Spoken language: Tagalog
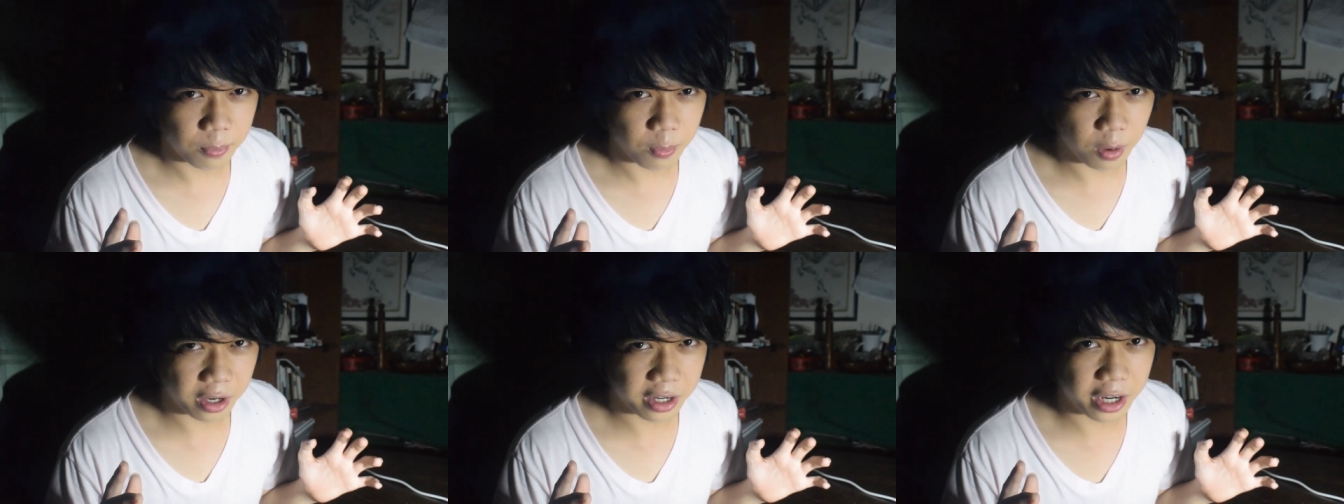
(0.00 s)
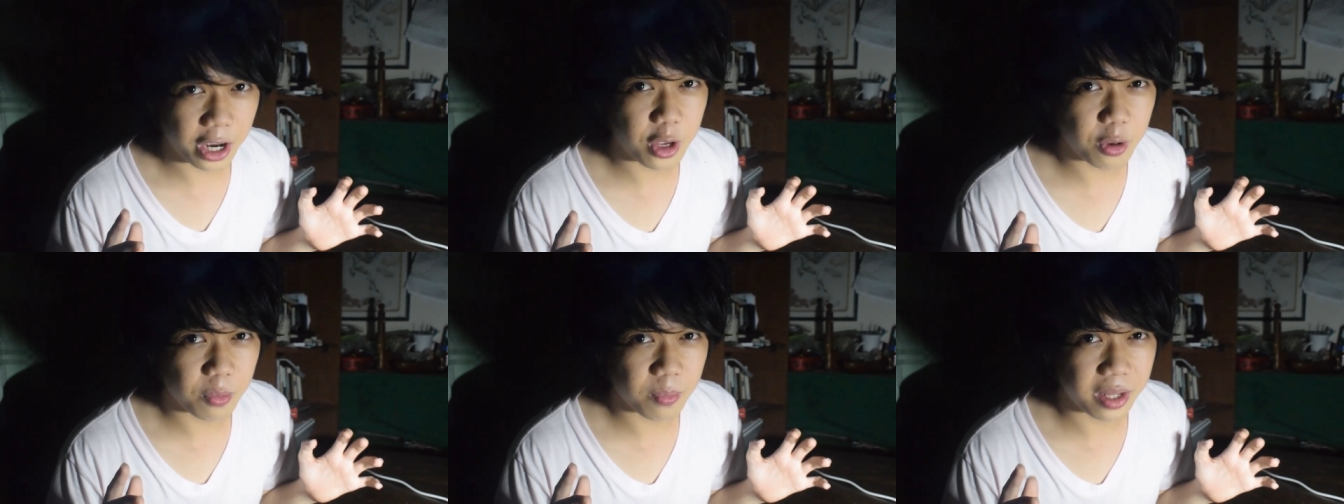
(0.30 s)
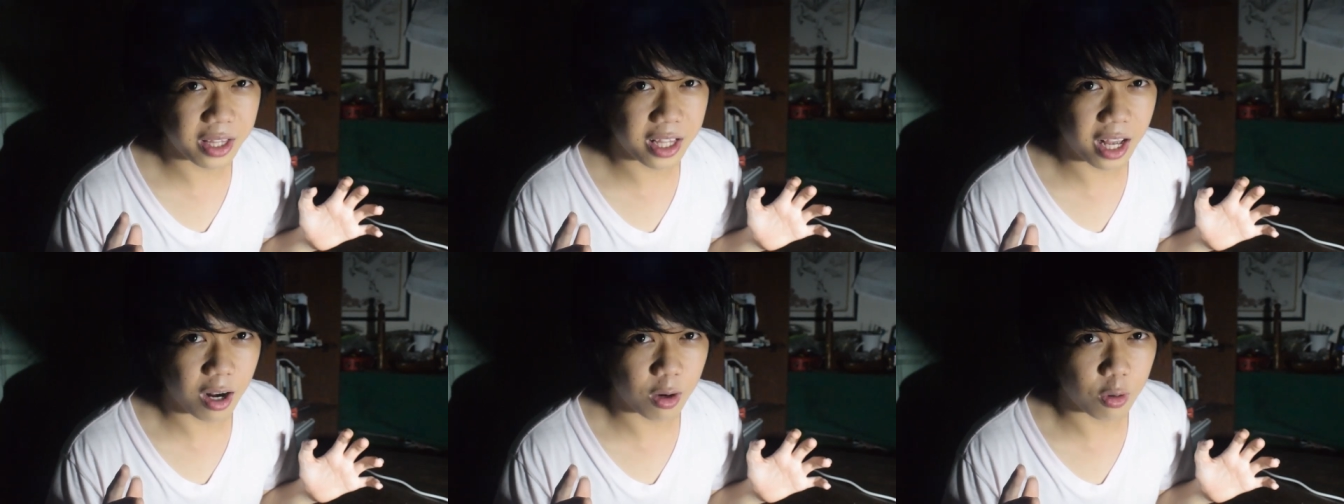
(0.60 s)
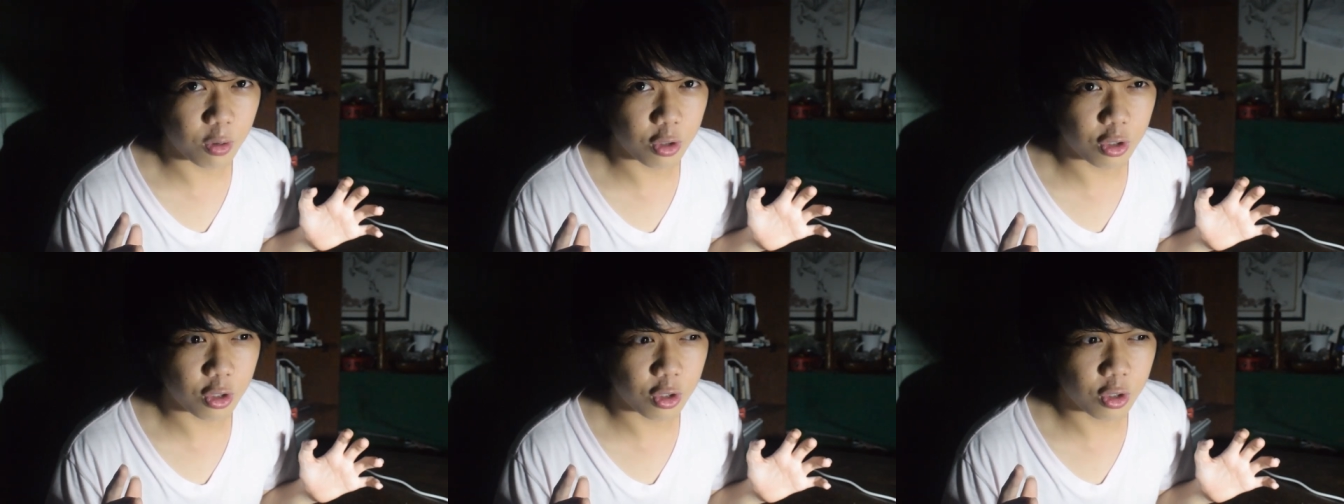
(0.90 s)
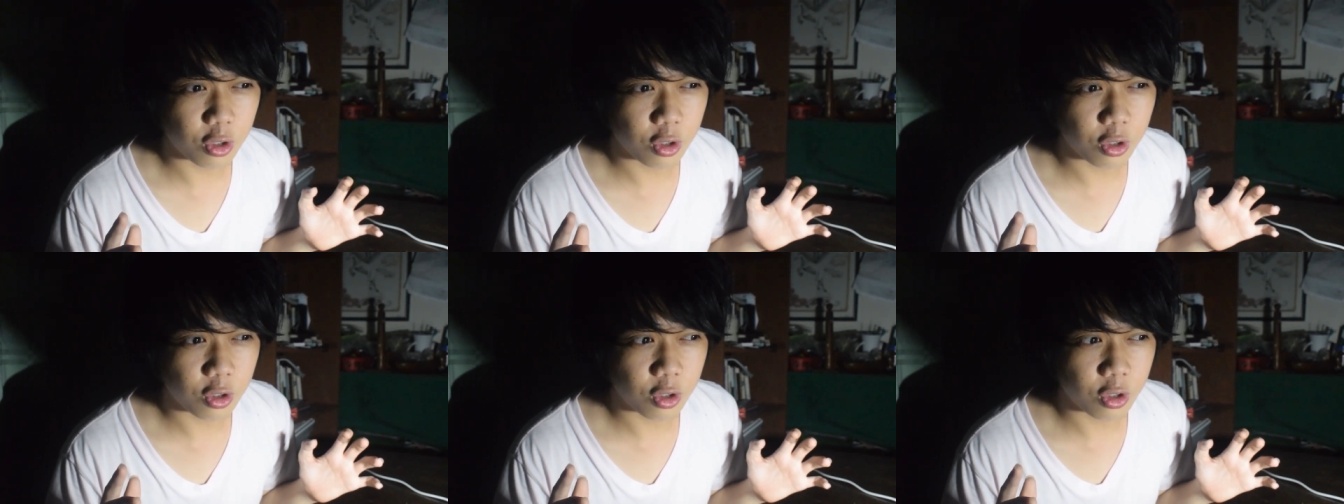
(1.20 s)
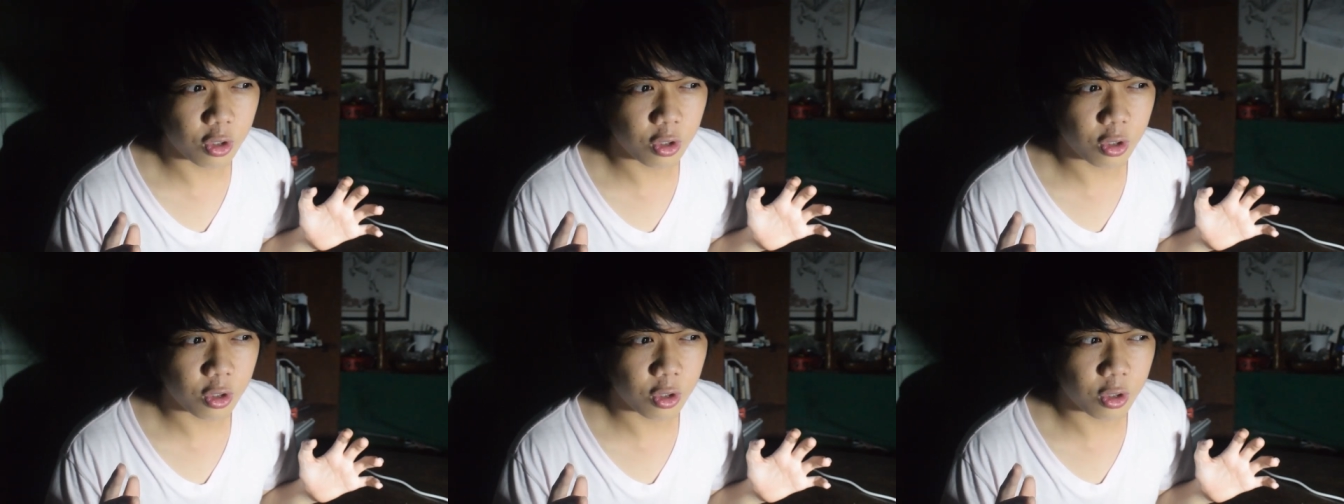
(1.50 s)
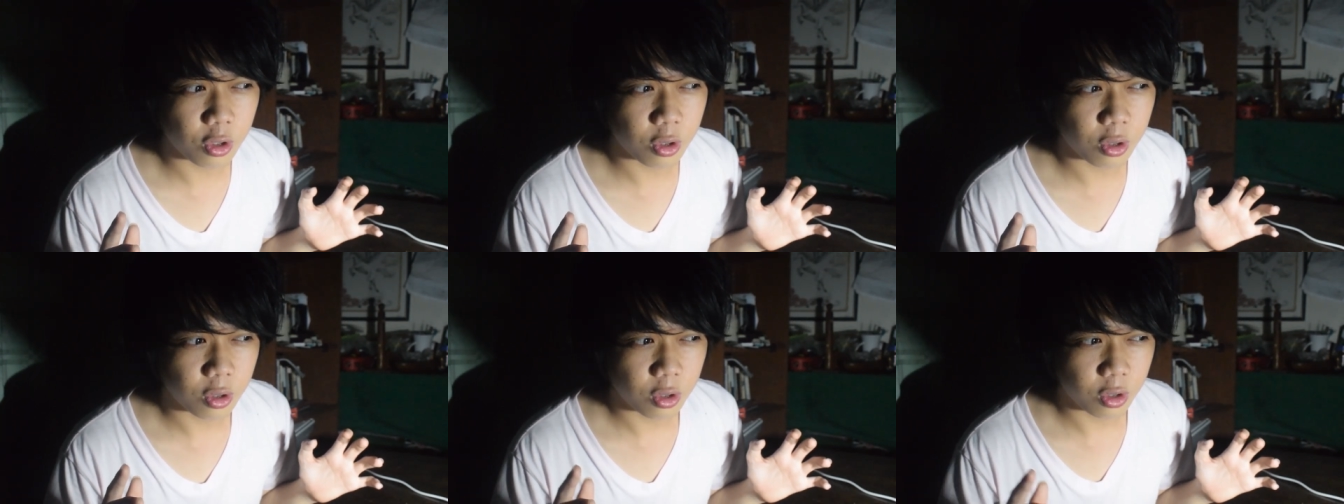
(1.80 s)
huwag kayong matakot.
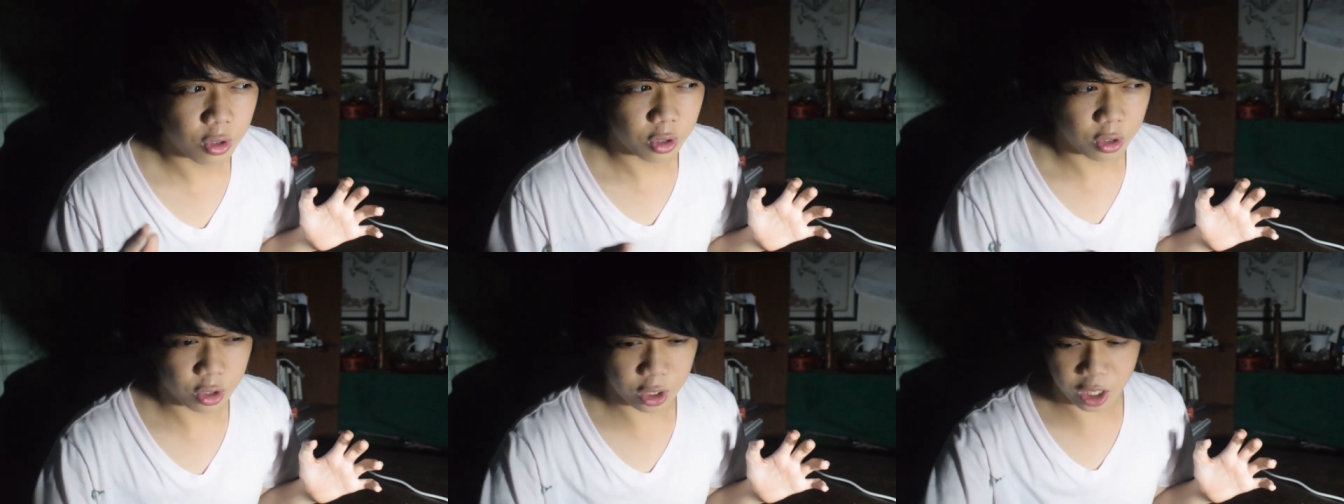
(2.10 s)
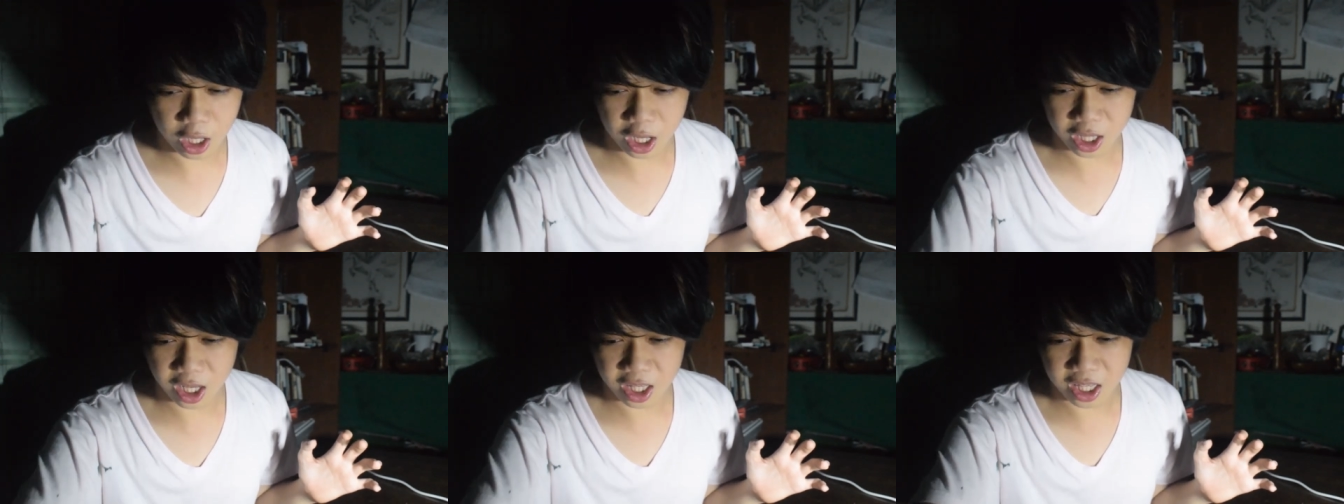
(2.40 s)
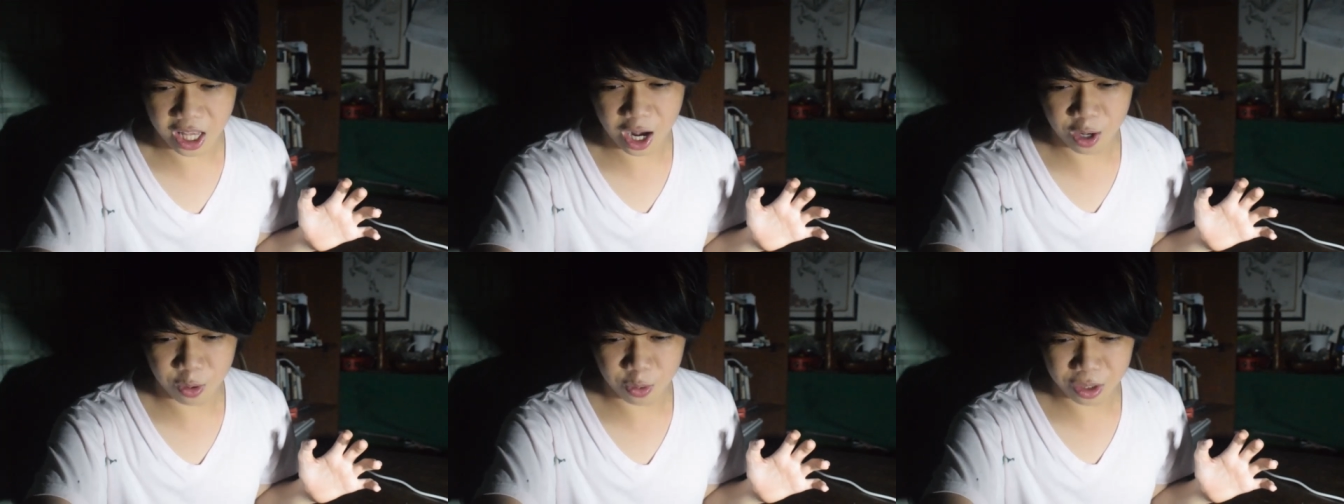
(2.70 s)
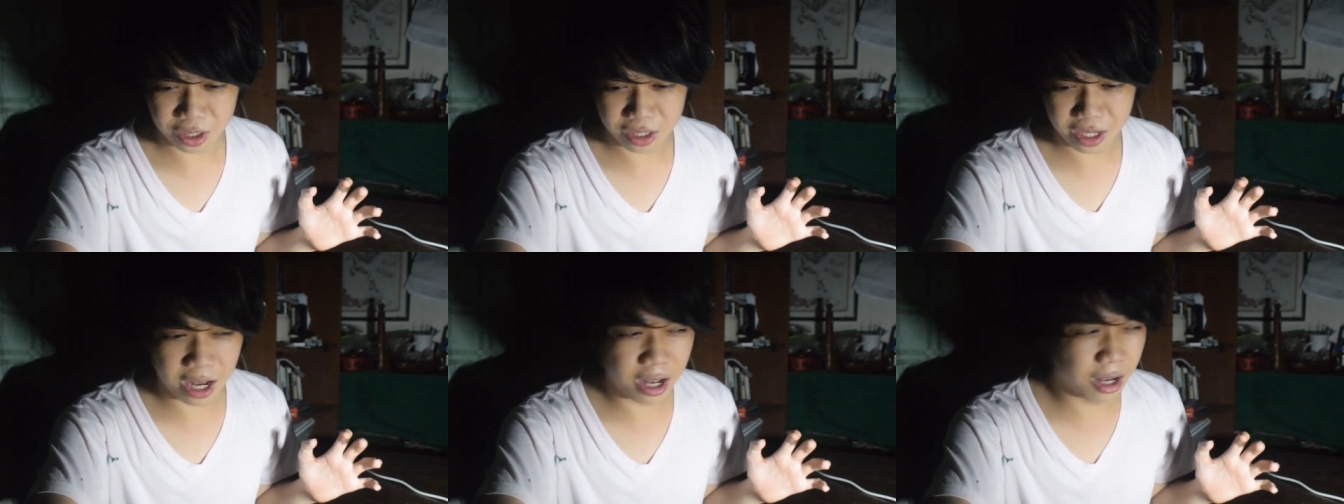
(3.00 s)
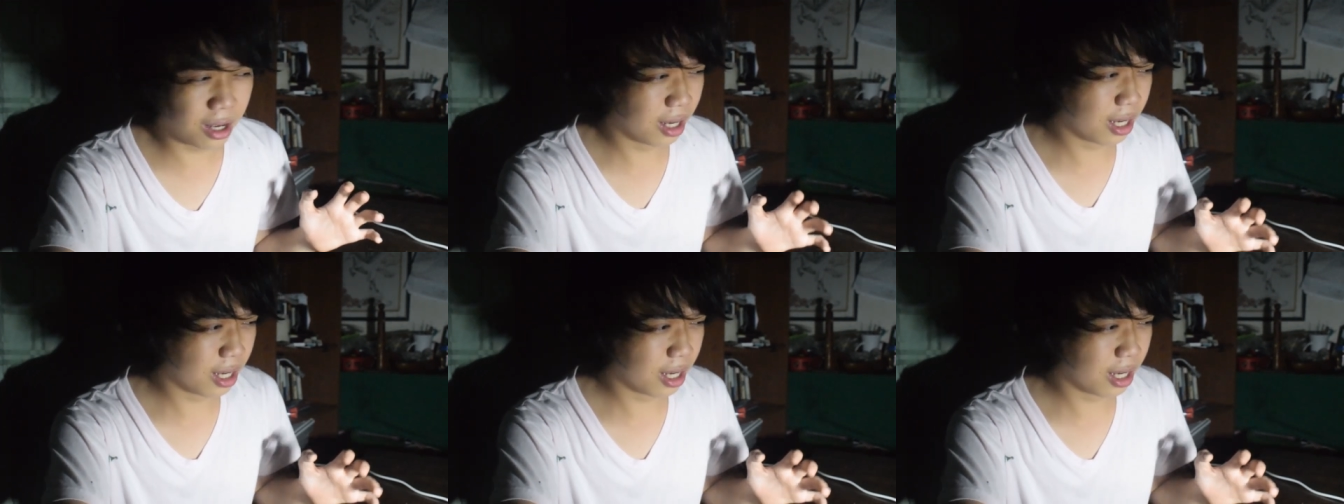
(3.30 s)
Kasi natatakot na.